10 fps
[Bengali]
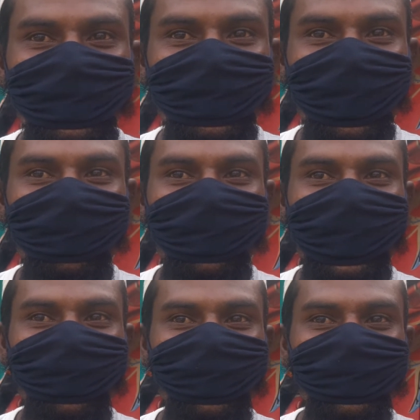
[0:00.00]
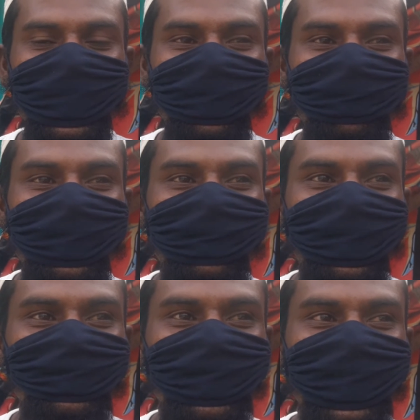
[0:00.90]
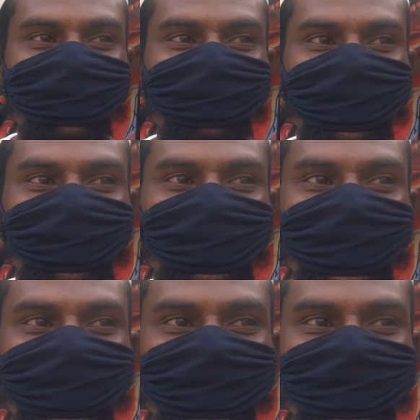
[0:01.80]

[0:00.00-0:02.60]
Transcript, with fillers: চলবে ভাই রোড তো খ্যাপ নাই মানুষ নাই খ্যাপ তো কই